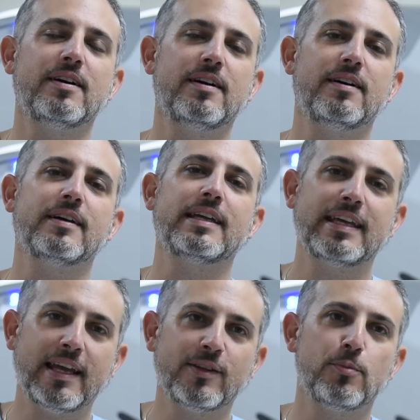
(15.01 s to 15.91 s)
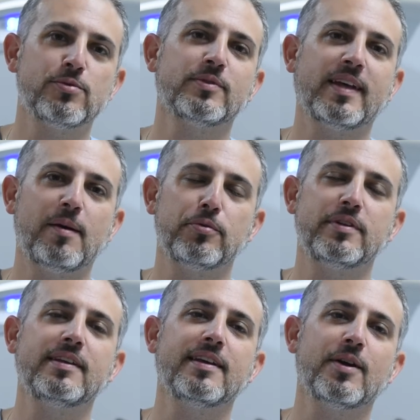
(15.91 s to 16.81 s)
Euh, quatre options
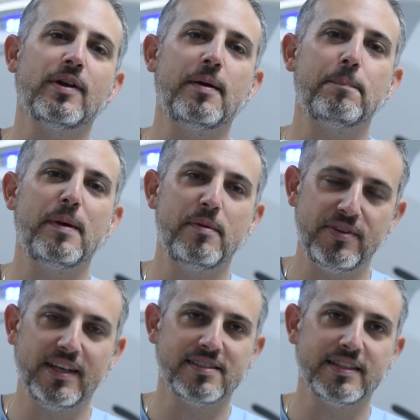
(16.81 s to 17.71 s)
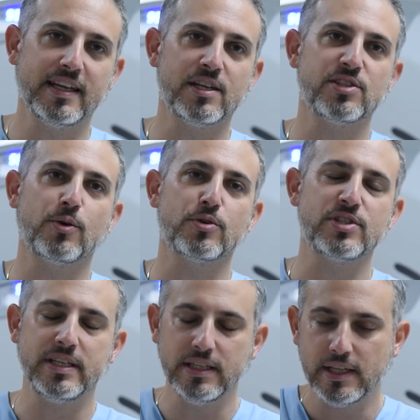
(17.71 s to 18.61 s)
thérapeutiques ayant la même efficacité que la
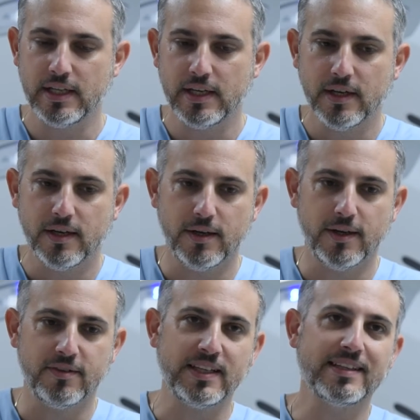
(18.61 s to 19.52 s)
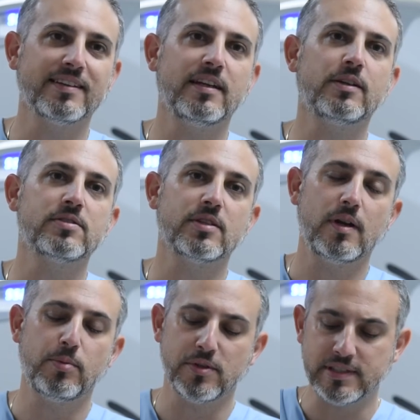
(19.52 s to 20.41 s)
chirurgie euh, afin de traiter le cancer
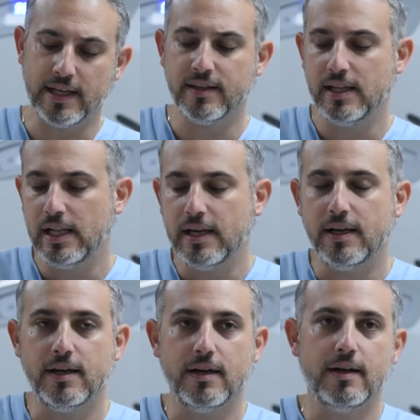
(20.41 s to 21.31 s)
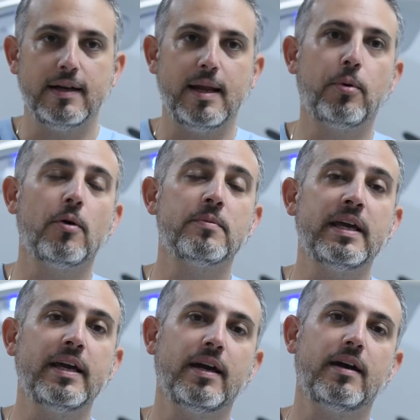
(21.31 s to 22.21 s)
de la prostate. Euh, la
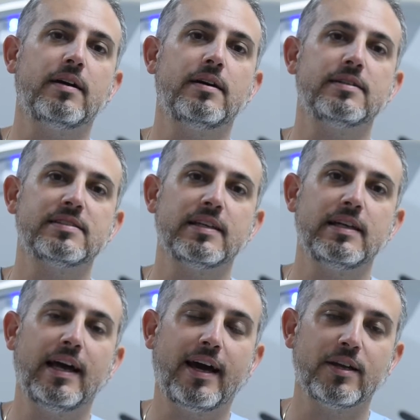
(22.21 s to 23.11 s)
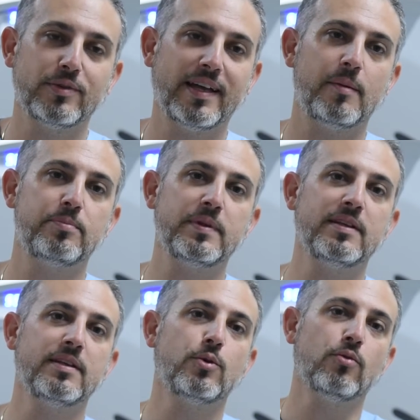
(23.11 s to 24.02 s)
première, c'est la
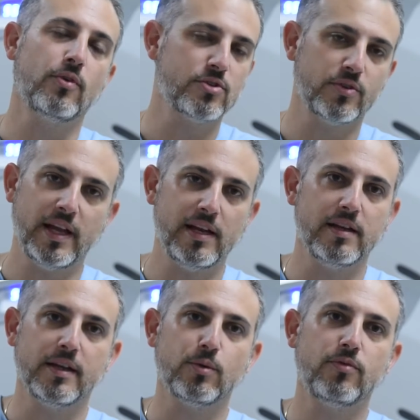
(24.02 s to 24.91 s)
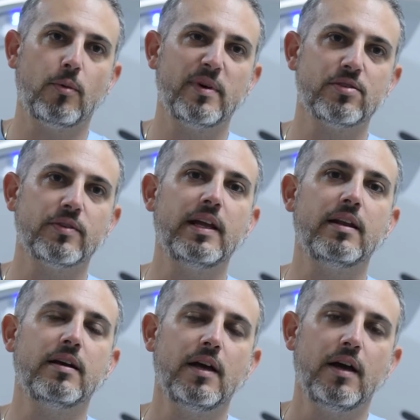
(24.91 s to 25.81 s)
radiothérapie conventionnelle et
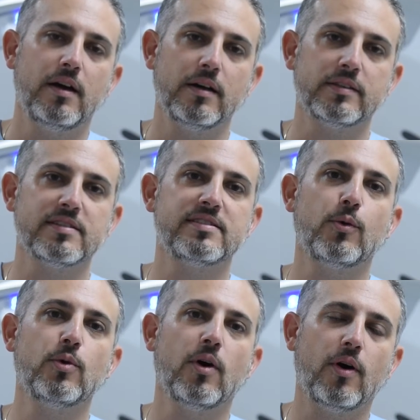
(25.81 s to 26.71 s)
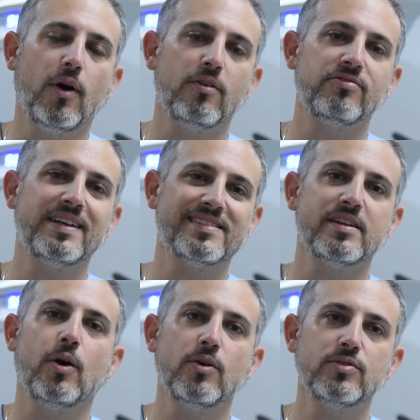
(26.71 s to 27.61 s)
conformationnelle qui se déroule en, 20
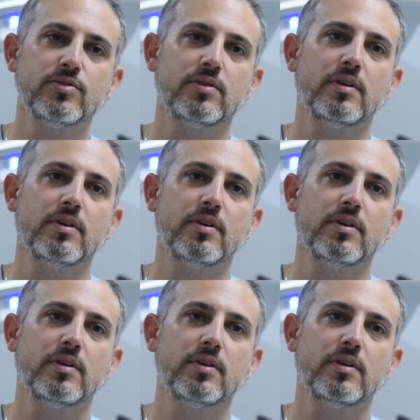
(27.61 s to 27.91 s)
séances.